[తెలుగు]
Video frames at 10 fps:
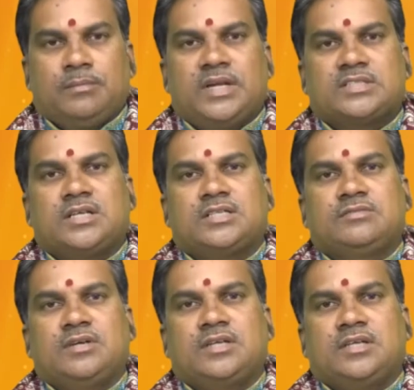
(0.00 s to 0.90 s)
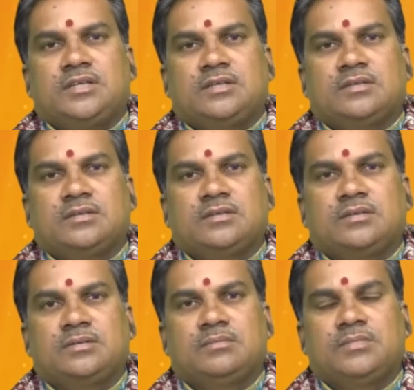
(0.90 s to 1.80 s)
మేషరాశి వారికి
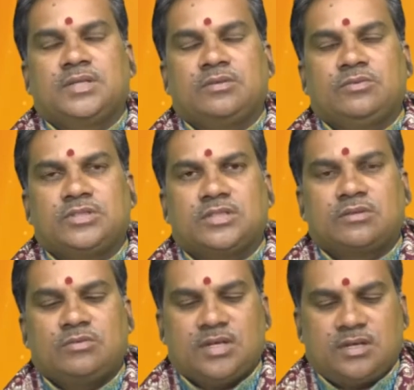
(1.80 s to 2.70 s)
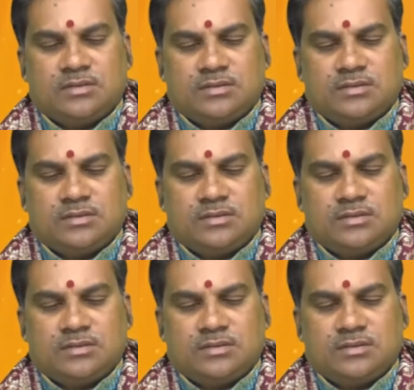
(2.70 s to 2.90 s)
మరి ఈ రోజంతా కూడా